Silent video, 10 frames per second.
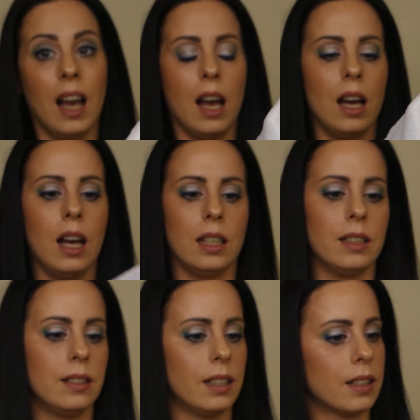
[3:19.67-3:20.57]
Haare hat,
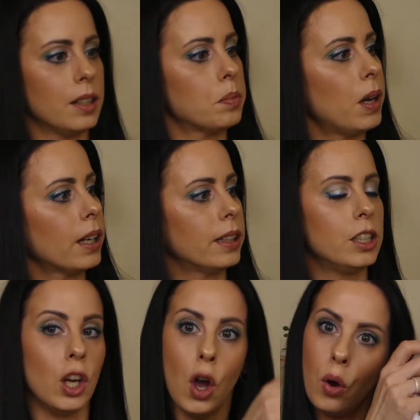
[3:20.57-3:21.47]
ist das ganz
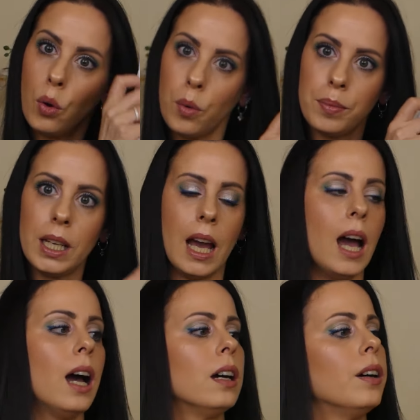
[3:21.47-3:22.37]
praktisch um die
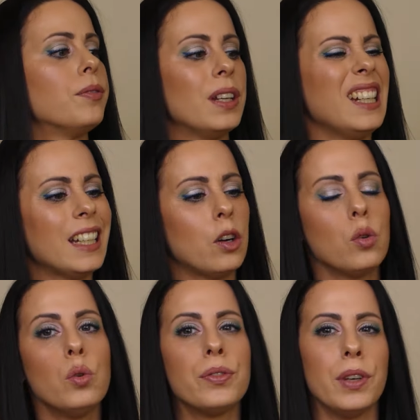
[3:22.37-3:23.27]
Haare. Finde ich auch
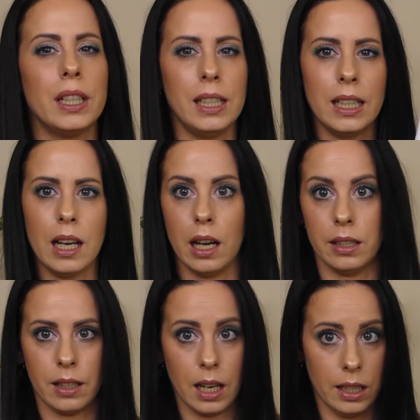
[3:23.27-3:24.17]
gut, wenn ihr
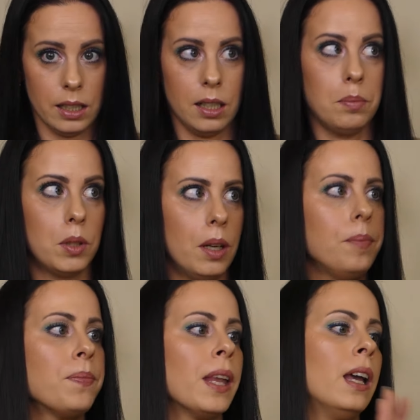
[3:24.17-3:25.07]
als kleinen Tipp ne,
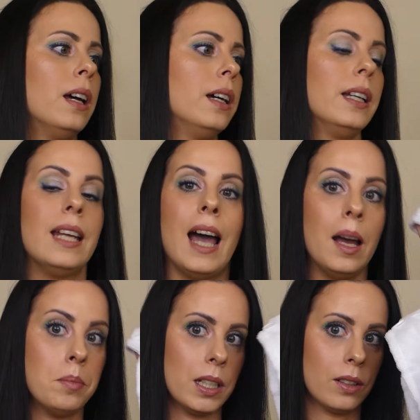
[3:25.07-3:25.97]
äh, eine
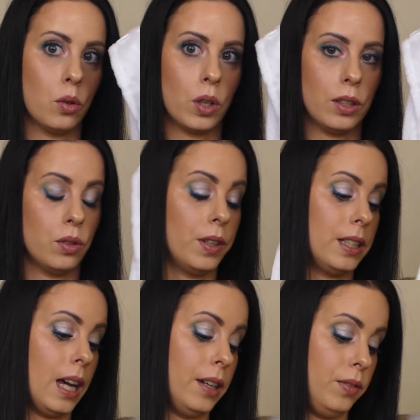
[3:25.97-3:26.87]
Haarmaske oder
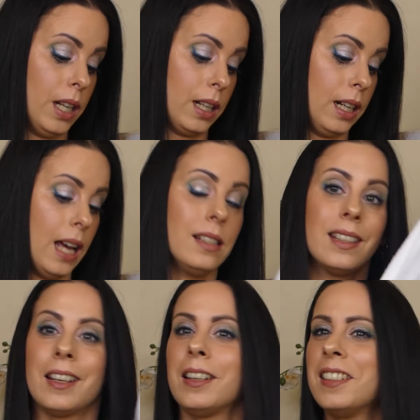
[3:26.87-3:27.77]
sowas einwirken lasst.
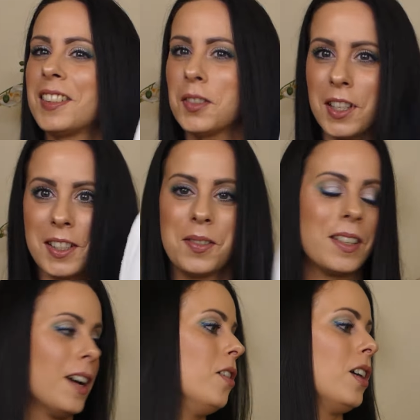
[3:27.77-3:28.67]
Dann ist sowas
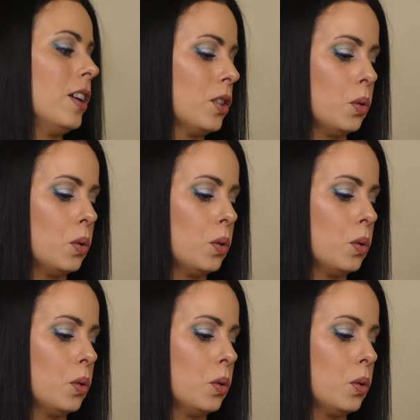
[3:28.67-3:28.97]
nämlich auch ganz